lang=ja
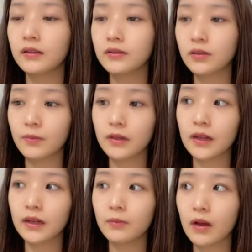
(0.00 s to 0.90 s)
染め
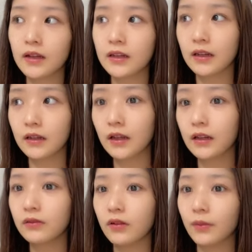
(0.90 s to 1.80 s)
たりもありだ
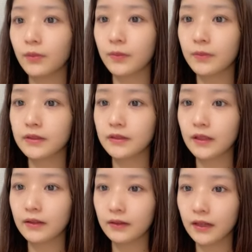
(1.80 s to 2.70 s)
なとは思います
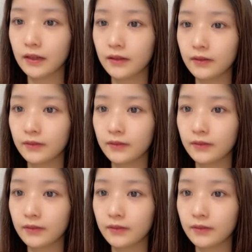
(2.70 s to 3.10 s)
けどね。